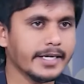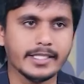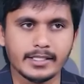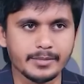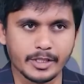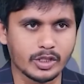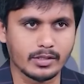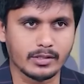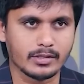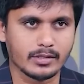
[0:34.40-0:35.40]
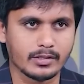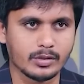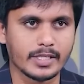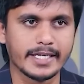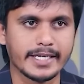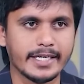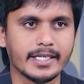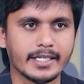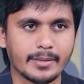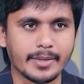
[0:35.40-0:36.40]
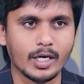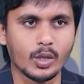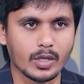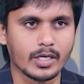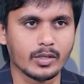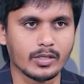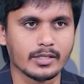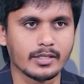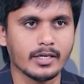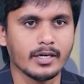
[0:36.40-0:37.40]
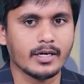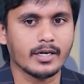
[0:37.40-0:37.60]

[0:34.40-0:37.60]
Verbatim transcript: ఆల్రెడీ సీజ్ మెచ్యూర్డ్ సో తనకేంటి తన మైండ్లో ఒకటే ఉంటుంది